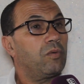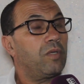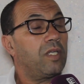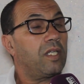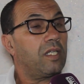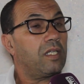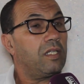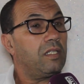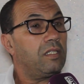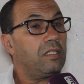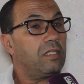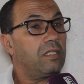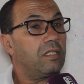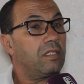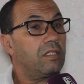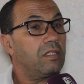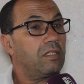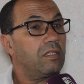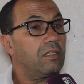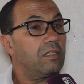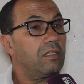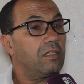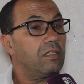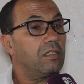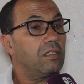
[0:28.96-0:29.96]
ولكن
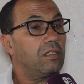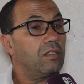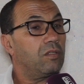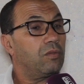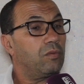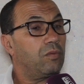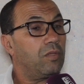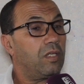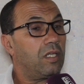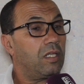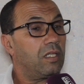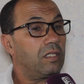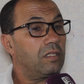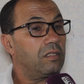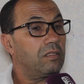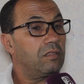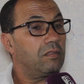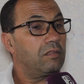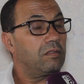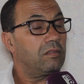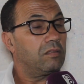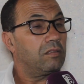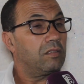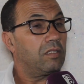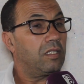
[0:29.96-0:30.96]
آه، هو
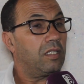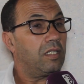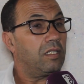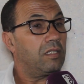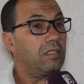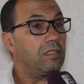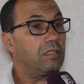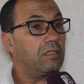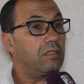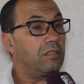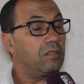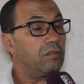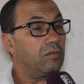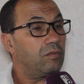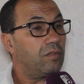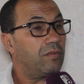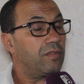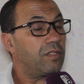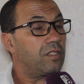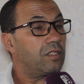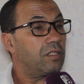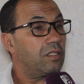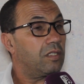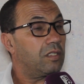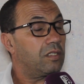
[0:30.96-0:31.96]
هو
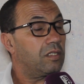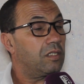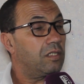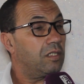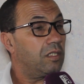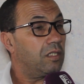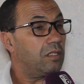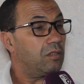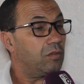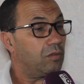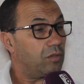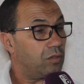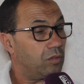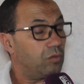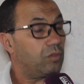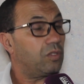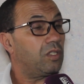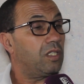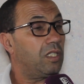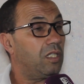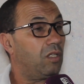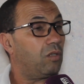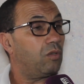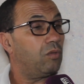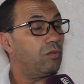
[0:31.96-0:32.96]
فاش
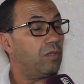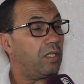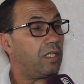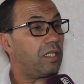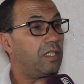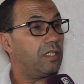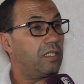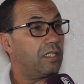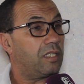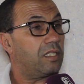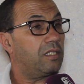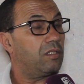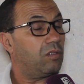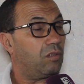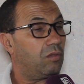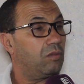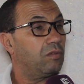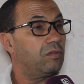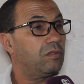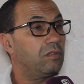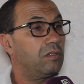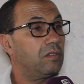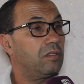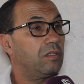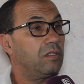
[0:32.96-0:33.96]
طلقوا واقيلا
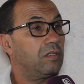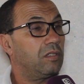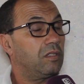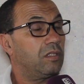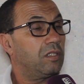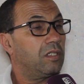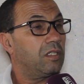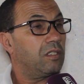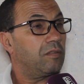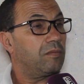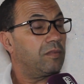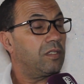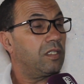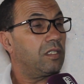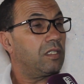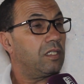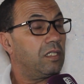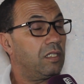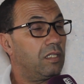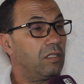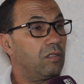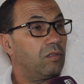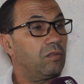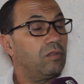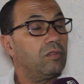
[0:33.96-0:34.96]
طلقوا إيه.
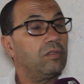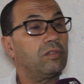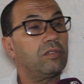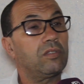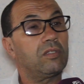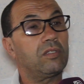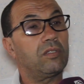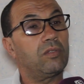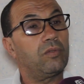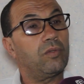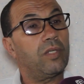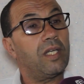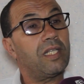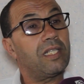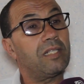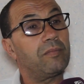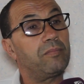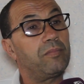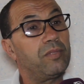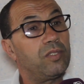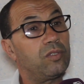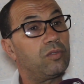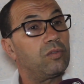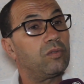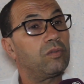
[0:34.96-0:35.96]
طلقوا
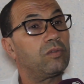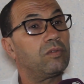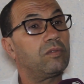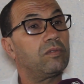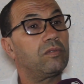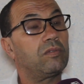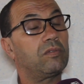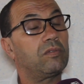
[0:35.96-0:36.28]
وكيطلب بنته